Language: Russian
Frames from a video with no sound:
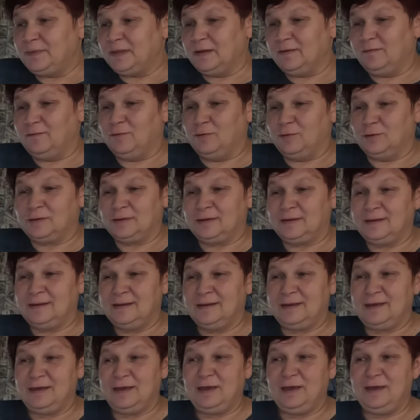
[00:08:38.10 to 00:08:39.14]
Вот.
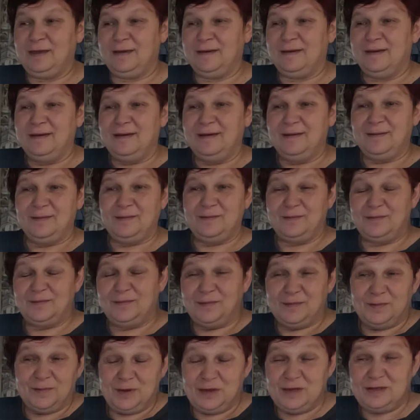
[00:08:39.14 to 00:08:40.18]
И э,
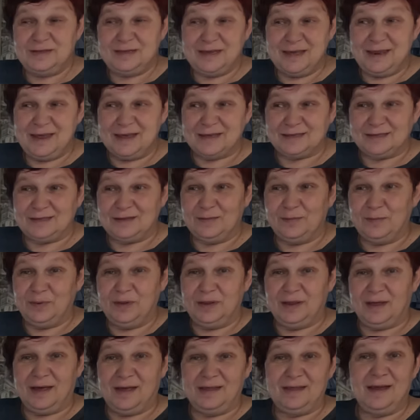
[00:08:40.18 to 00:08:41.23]
интересно
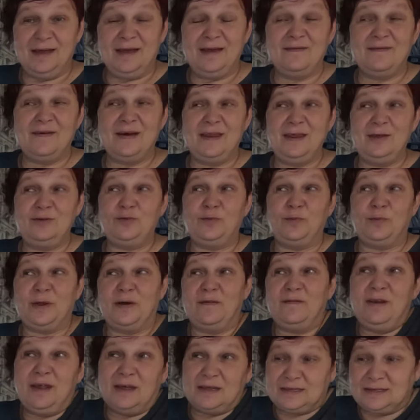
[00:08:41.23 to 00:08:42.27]
было, она говорит
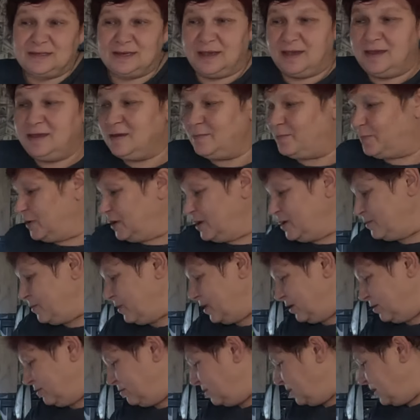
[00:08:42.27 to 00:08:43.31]
управляться, а я не
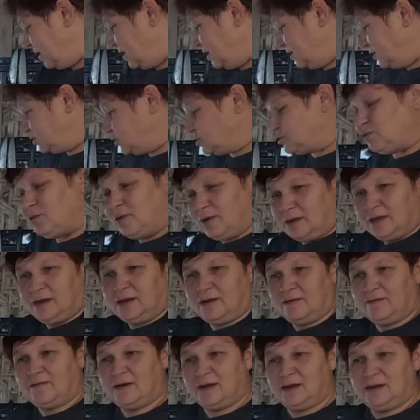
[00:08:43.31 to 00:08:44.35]
понимаю, что она
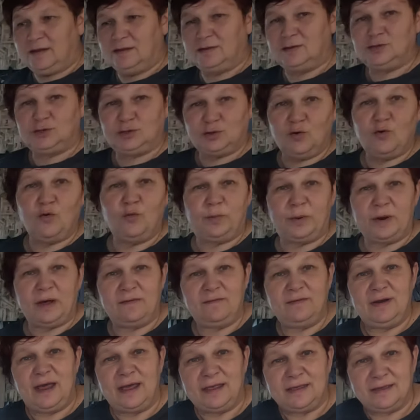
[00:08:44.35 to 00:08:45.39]
говорит, что
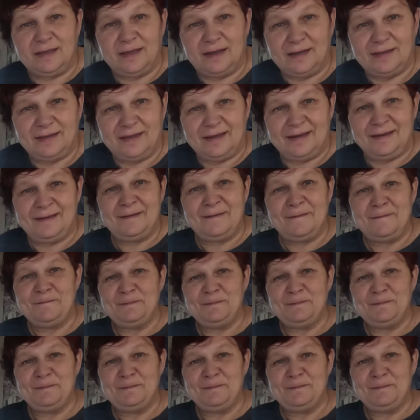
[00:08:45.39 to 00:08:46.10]
управлять надо.